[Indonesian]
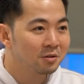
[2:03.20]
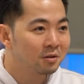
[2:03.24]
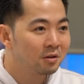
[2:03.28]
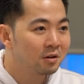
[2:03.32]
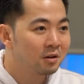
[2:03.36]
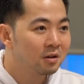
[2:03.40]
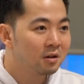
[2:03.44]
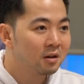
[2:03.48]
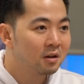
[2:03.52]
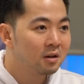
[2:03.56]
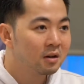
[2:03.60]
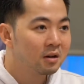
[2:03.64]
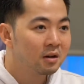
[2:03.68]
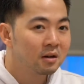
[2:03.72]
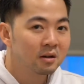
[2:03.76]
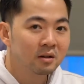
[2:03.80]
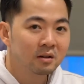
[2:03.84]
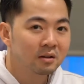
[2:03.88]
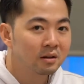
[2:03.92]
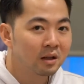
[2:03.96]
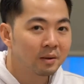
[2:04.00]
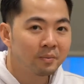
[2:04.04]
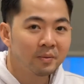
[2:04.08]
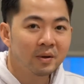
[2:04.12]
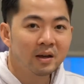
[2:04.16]
Iya. Yeah.
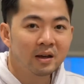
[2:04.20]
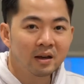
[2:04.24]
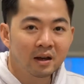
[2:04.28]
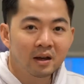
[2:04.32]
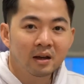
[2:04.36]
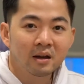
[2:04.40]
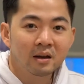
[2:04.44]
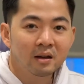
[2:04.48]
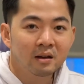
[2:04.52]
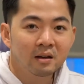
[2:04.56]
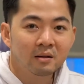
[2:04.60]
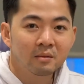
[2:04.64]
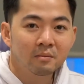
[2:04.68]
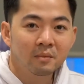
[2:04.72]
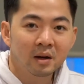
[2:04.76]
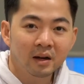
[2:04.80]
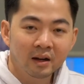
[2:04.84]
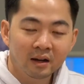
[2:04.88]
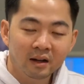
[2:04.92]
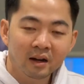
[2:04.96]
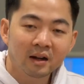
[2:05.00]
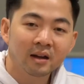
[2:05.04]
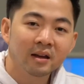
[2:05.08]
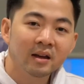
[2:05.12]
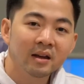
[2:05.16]
Tapi ya
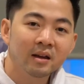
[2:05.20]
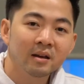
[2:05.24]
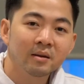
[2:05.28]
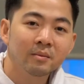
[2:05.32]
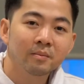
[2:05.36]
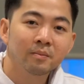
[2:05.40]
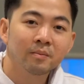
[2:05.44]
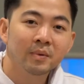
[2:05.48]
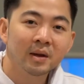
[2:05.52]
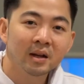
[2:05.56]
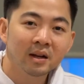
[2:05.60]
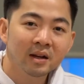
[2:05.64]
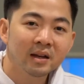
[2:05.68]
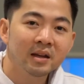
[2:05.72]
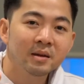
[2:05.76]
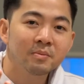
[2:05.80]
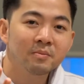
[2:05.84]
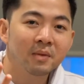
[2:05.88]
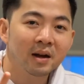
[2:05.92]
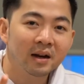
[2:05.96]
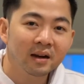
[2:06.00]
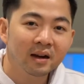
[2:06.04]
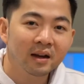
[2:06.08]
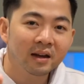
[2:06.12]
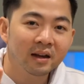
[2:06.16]
balik lagi pilih
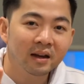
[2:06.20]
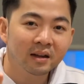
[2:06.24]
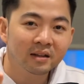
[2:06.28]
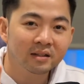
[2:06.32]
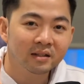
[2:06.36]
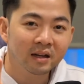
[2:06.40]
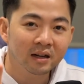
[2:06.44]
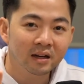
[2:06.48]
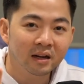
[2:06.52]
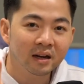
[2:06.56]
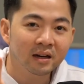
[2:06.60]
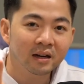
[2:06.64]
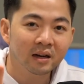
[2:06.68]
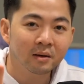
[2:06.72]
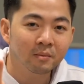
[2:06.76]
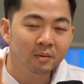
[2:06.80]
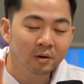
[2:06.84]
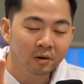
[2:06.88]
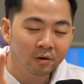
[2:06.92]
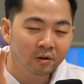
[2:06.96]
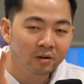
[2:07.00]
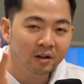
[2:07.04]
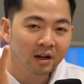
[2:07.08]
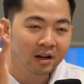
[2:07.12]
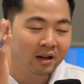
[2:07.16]
mana yang jalan yang
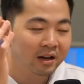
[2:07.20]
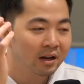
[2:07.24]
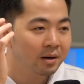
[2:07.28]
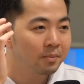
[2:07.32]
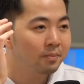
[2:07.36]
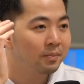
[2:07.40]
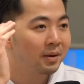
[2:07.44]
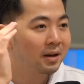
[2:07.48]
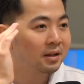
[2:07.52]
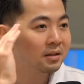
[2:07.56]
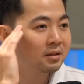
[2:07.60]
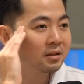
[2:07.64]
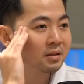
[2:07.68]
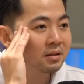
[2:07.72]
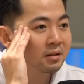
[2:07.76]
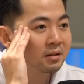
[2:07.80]
menurut kalian pas.